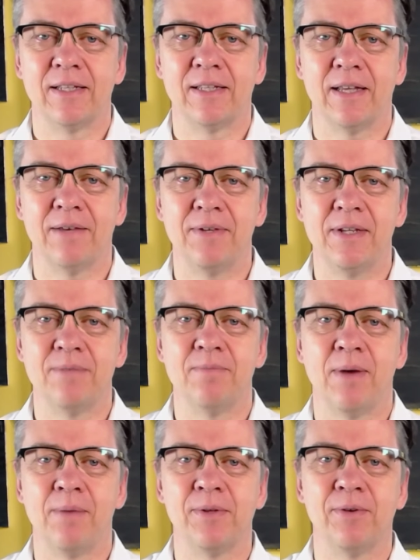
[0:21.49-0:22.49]
da will ich
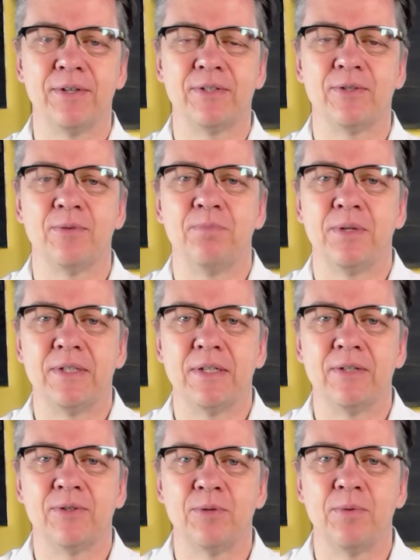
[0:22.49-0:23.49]
mal mit euch so ein
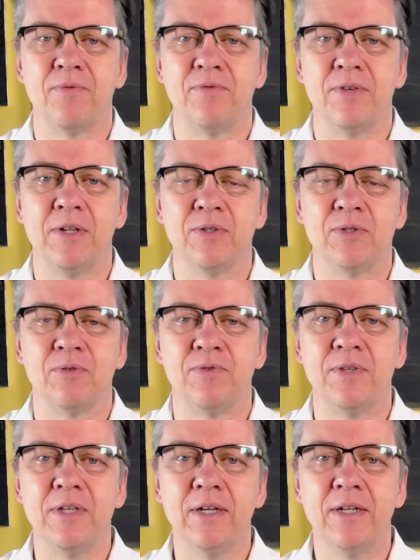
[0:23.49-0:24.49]
bisschen drüber
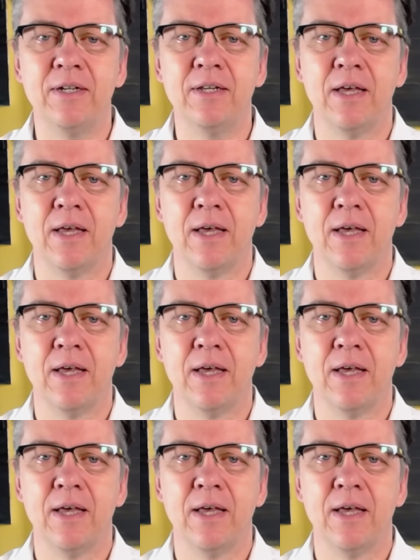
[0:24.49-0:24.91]
philosophieren,